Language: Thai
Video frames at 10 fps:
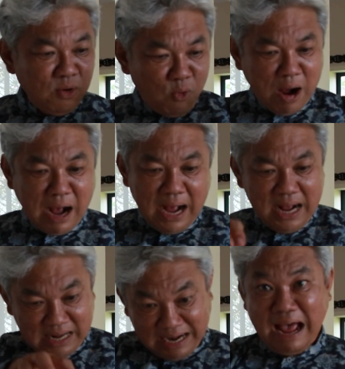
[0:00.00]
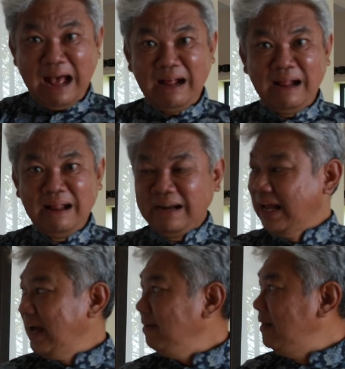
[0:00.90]
ขวา กลาง
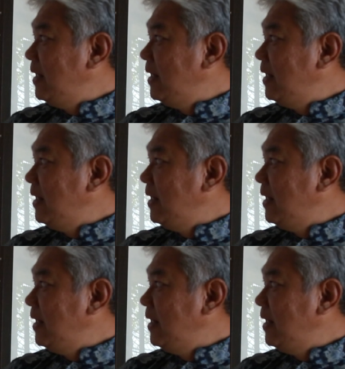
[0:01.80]
นะฮะ